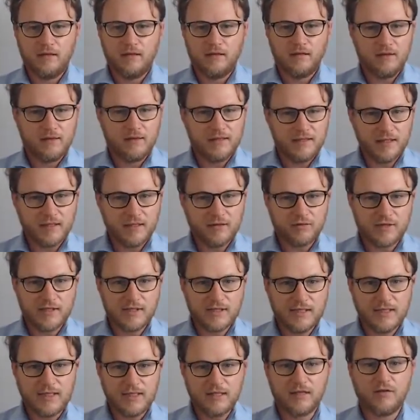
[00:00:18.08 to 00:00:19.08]

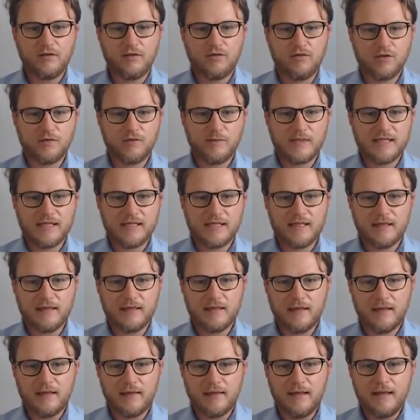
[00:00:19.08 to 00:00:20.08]
diagnostiques de
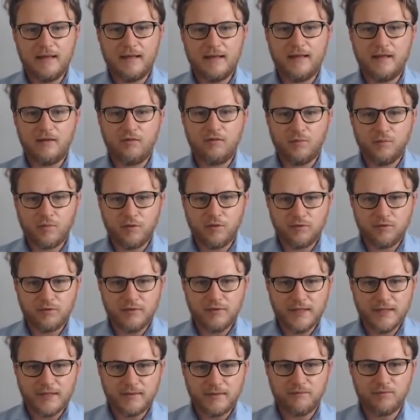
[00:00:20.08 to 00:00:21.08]
spécialité et de
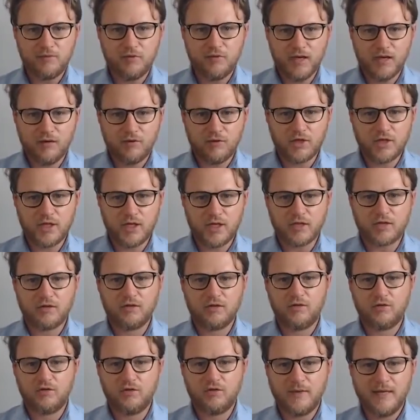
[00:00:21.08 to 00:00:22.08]
produits pour la recherche
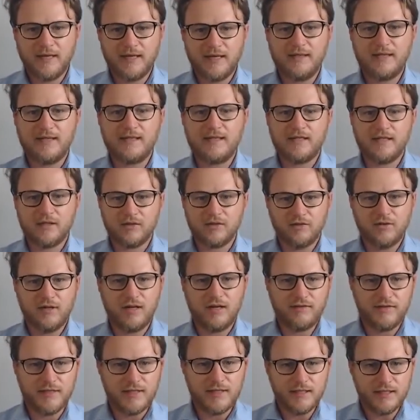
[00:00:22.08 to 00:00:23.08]
dans le domaine des sciences de
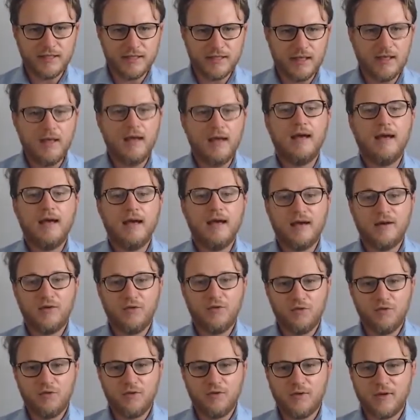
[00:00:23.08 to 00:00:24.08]
la vie, un
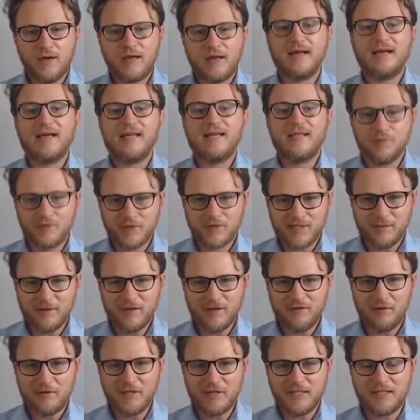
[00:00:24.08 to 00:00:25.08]
ou une responsable
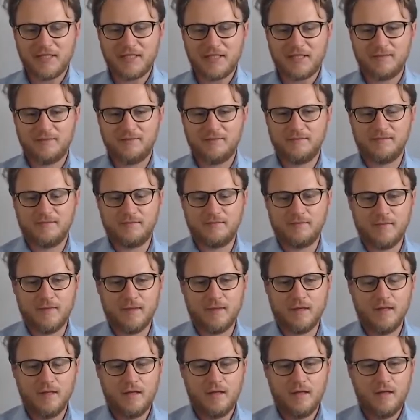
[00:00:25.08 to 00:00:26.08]
informatique.
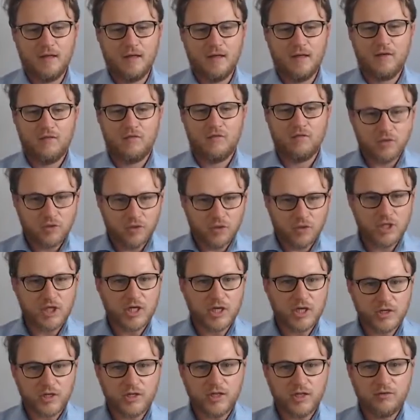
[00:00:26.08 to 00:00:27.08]
Vous serez
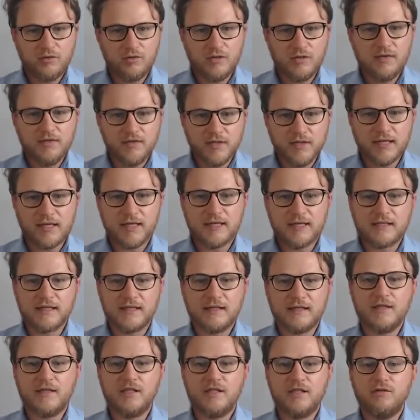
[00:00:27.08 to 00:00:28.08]
chargé de définir la
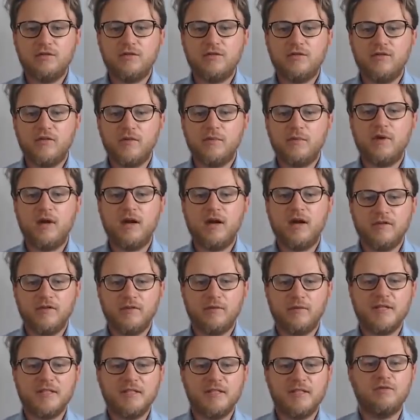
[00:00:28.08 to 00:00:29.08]
stratégie de développement
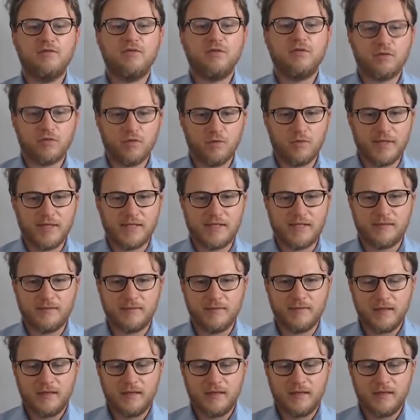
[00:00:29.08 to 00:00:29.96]
informatique de l'entreprise,